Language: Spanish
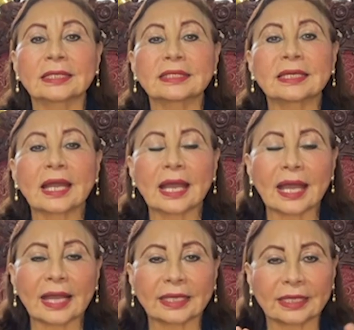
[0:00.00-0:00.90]
ya
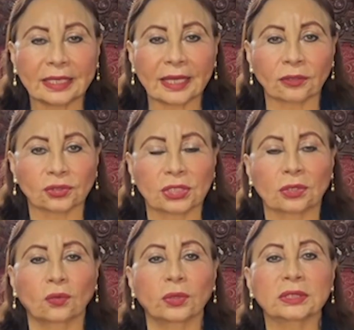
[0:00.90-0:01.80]
ha girado, se
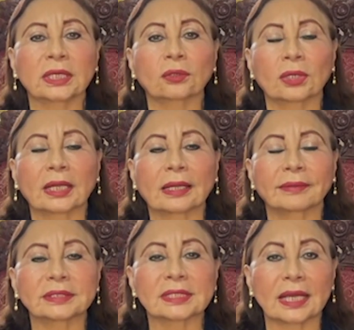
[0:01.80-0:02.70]
encuentra con la
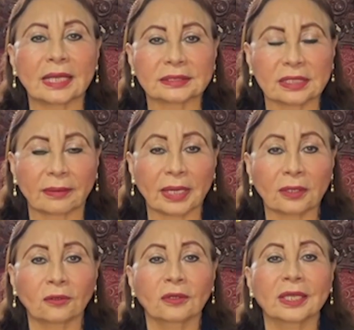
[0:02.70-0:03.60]
cabeza hacia
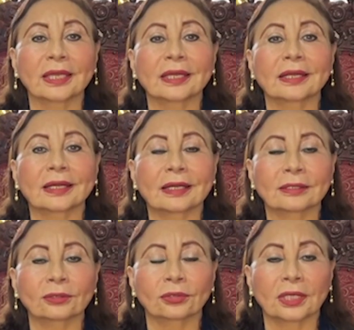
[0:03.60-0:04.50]
abajo,
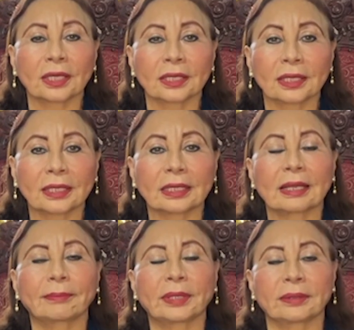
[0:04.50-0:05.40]
encajando ya en
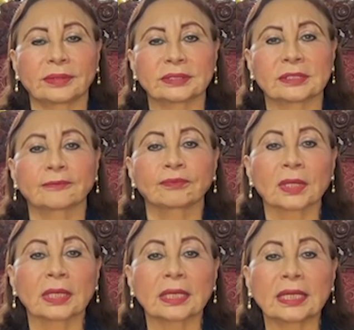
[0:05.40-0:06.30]
la pelvis.
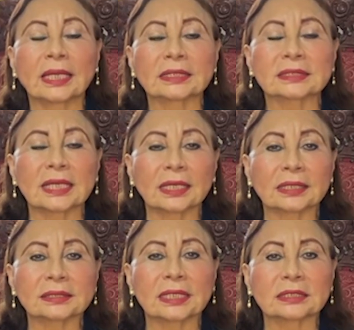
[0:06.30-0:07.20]
Y las
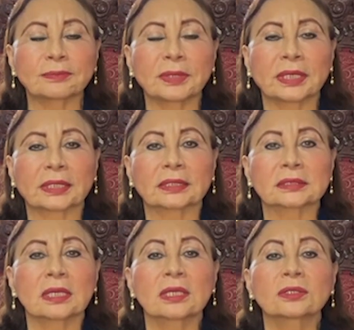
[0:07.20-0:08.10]
nalgas y las
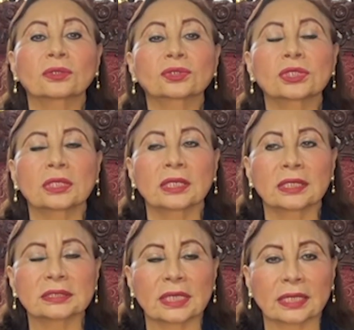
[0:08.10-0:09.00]
piernas los tiene
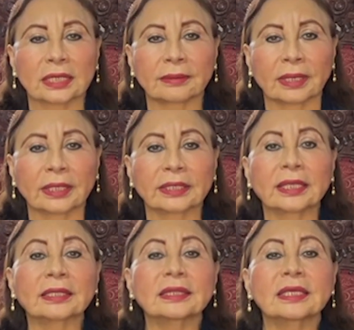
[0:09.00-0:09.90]
hacia arriba,
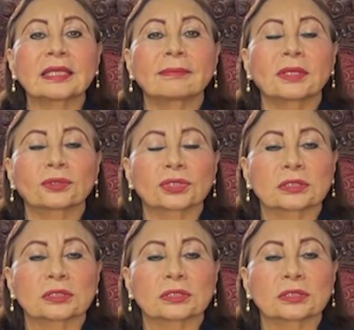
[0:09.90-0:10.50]
ya tiene menos